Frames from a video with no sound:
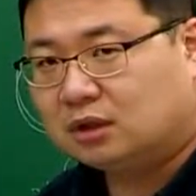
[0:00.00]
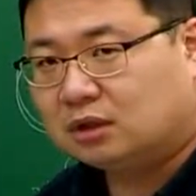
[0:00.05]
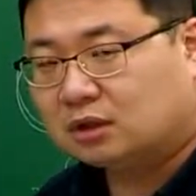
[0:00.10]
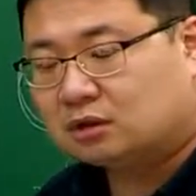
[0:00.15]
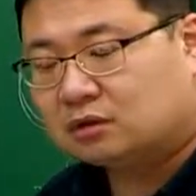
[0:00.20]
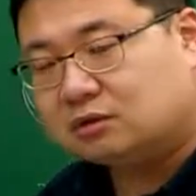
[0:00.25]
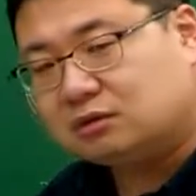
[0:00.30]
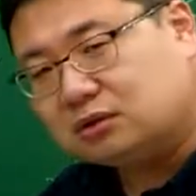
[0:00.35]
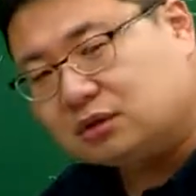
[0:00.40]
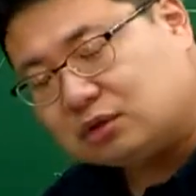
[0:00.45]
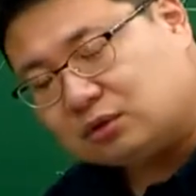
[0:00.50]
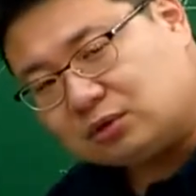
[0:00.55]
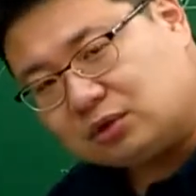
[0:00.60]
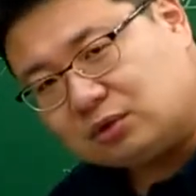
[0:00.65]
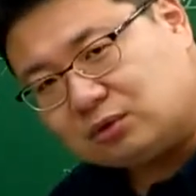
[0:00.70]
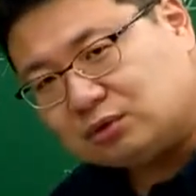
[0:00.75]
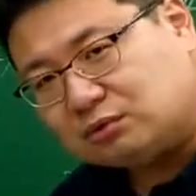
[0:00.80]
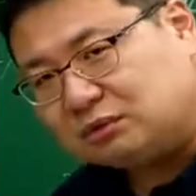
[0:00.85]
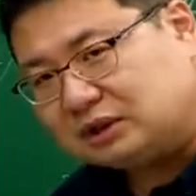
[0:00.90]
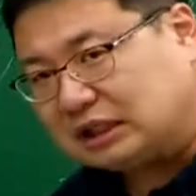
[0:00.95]
그건 그거대로
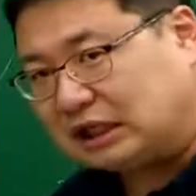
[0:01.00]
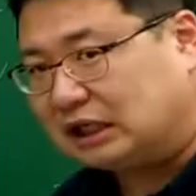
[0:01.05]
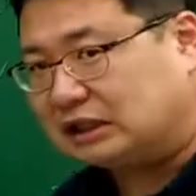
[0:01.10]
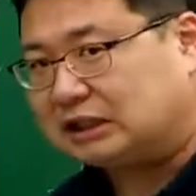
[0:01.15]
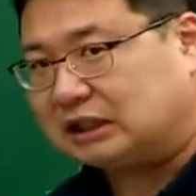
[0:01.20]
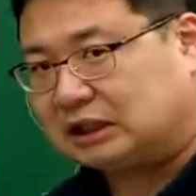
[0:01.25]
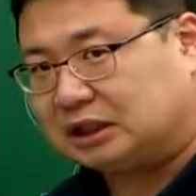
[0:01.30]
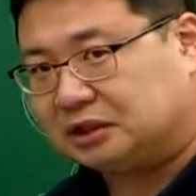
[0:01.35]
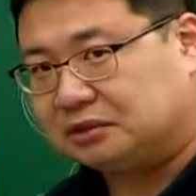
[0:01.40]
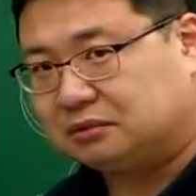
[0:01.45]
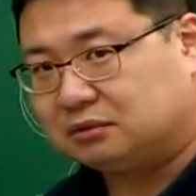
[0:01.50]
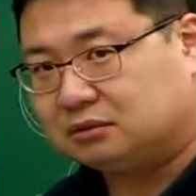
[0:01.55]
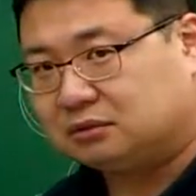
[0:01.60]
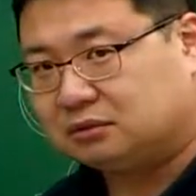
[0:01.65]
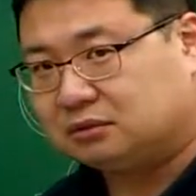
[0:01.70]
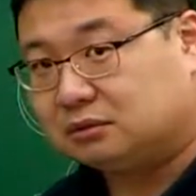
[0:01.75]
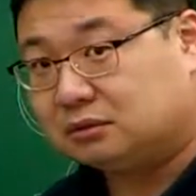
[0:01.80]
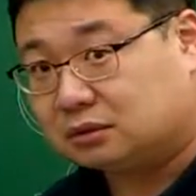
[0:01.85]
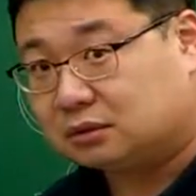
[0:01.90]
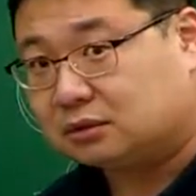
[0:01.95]
좀 이상하지 않나요?
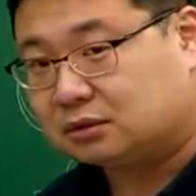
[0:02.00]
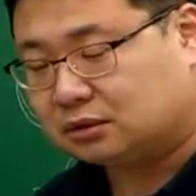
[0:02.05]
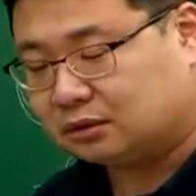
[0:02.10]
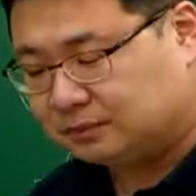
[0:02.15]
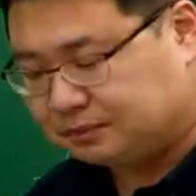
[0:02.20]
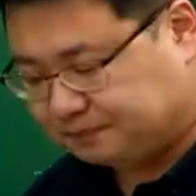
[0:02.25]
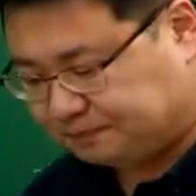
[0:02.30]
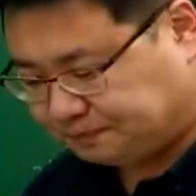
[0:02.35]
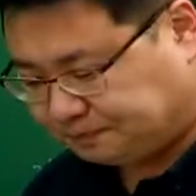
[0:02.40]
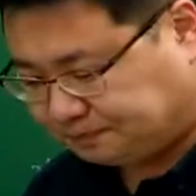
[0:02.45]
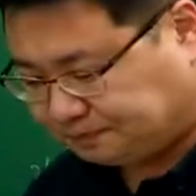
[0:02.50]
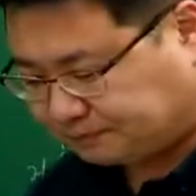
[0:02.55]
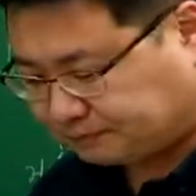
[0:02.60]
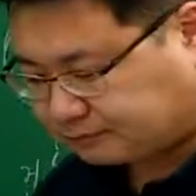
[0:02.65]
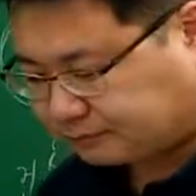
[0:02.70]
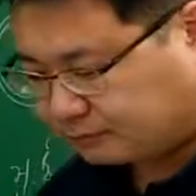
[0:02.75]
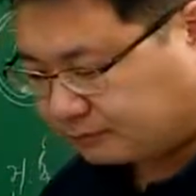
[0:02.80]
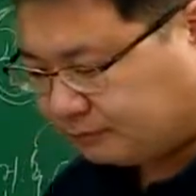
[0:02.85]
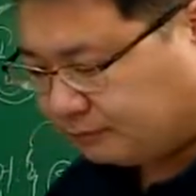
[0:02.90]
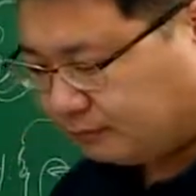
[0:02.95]
그죠?
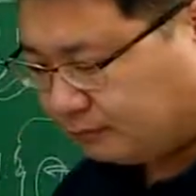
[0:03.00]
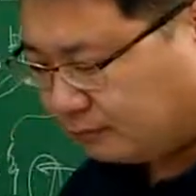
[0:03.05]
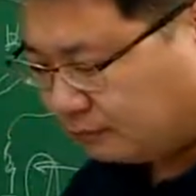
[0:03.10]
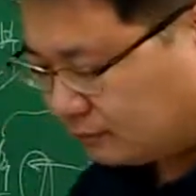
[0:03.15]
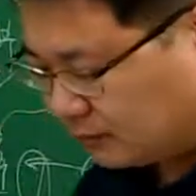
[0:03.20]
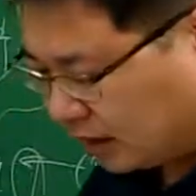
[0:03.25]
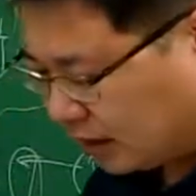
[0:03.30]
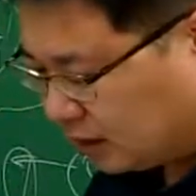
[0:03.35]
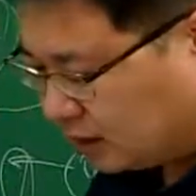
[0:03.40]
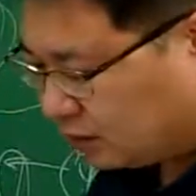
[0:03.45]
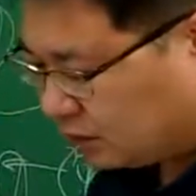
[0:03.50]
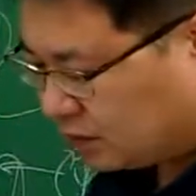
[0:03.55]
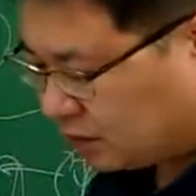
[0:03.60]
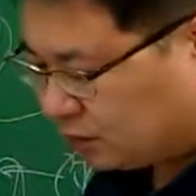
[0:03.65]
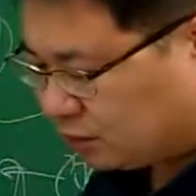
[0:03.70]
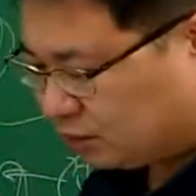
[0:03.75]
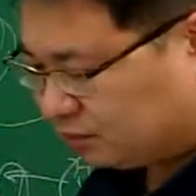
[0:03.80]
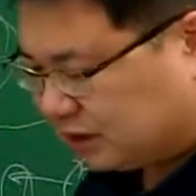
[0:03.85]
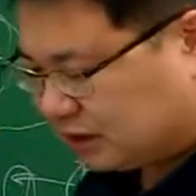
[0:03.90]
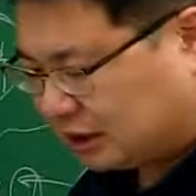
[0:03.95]
그거대로
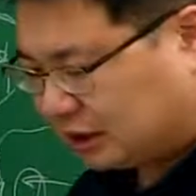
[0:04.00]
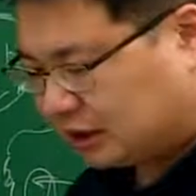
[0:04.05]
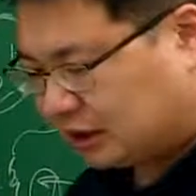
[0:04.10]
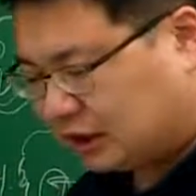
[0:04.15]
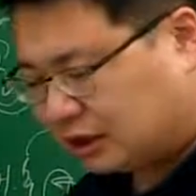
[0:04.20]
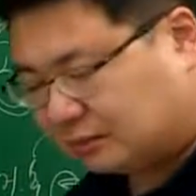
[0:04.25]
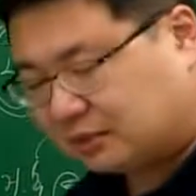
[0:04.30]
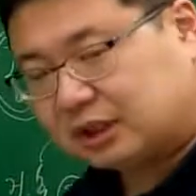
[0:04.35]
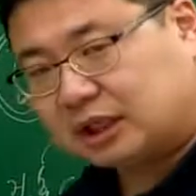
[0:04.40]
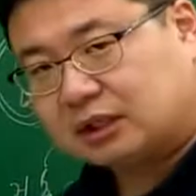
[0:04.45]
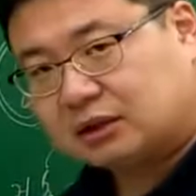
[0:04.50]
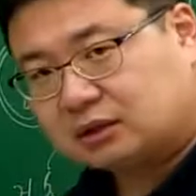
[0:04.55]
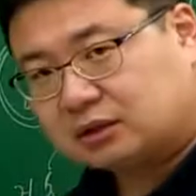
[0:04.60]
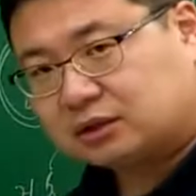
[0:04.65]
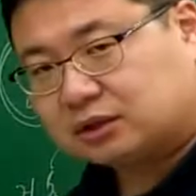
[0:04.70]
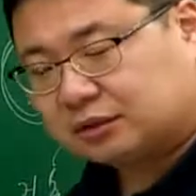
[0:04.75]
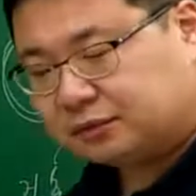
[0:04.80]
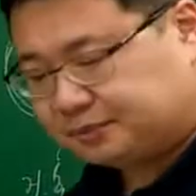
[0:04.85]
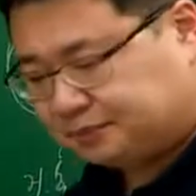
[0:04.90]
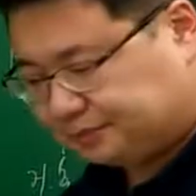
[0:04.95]
좀 이상한 얘기입니다.
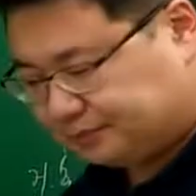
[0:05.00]
그죠?